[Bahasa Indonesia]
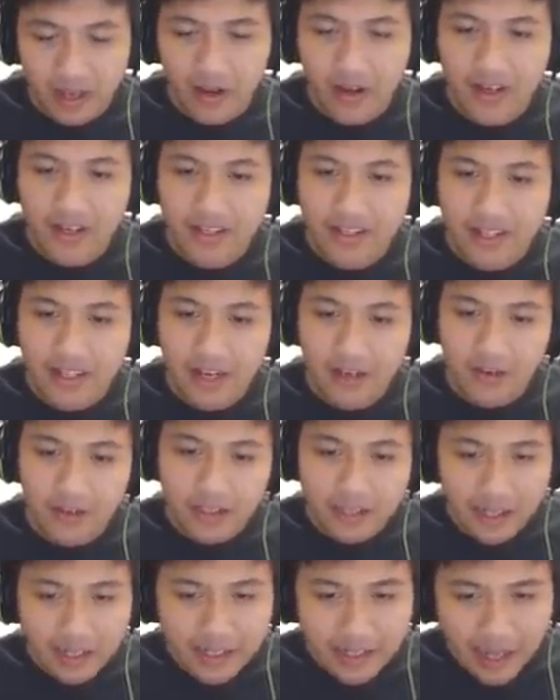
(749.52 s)
oke kawan, kita
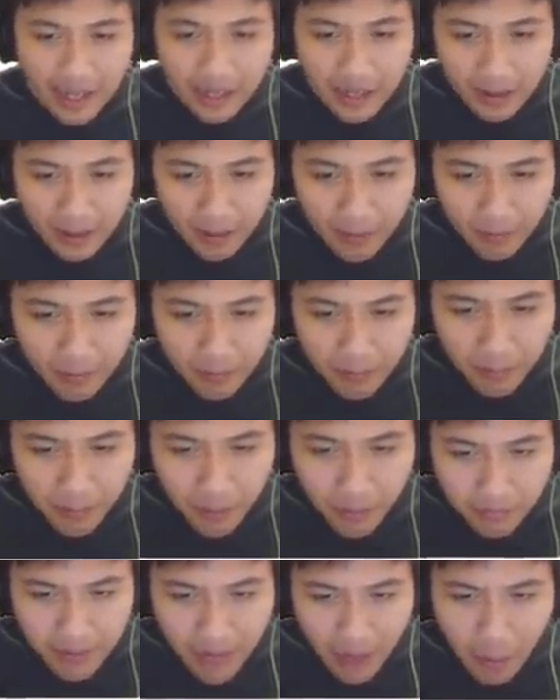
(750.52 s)
lanjutin aja.
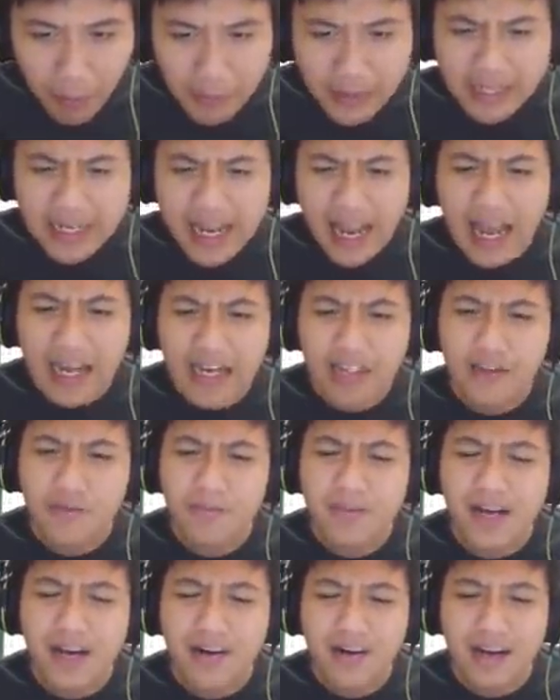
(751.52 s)
Boom, ya aku pertanyakan
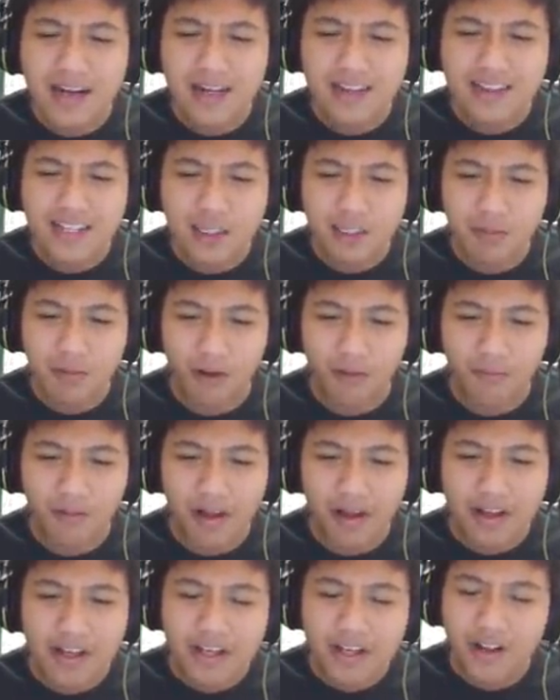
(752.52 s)
itu benar udah dites belum?
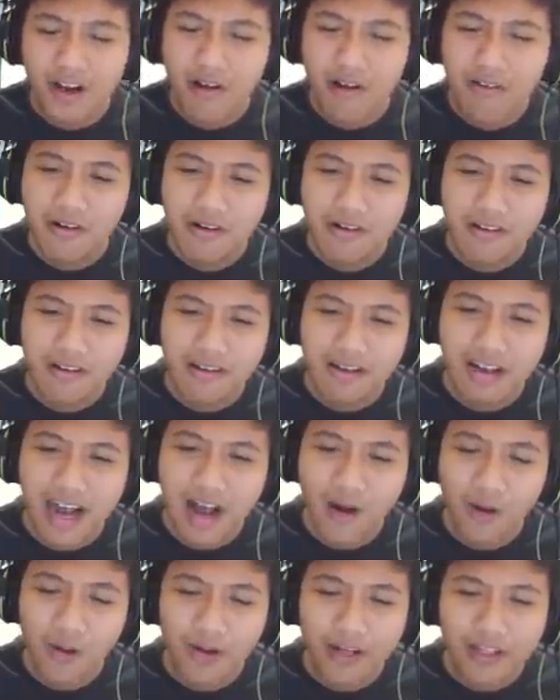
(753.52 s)
Karena aku
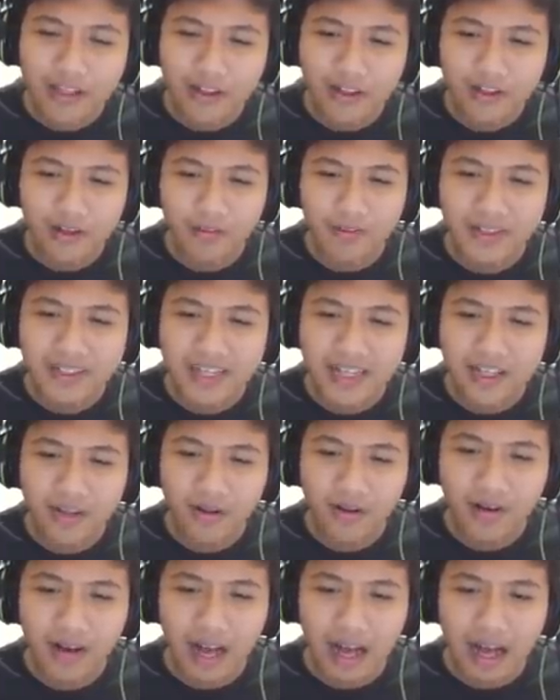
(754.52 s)
ragu gitu, itu bisa
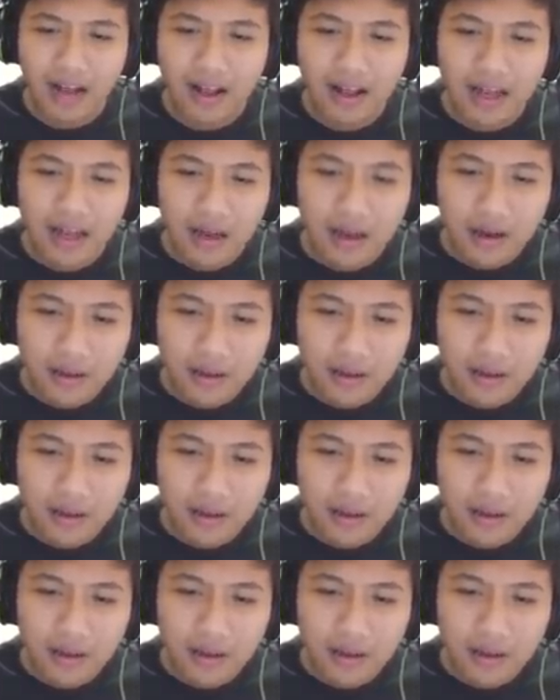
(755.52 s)
atau enggak?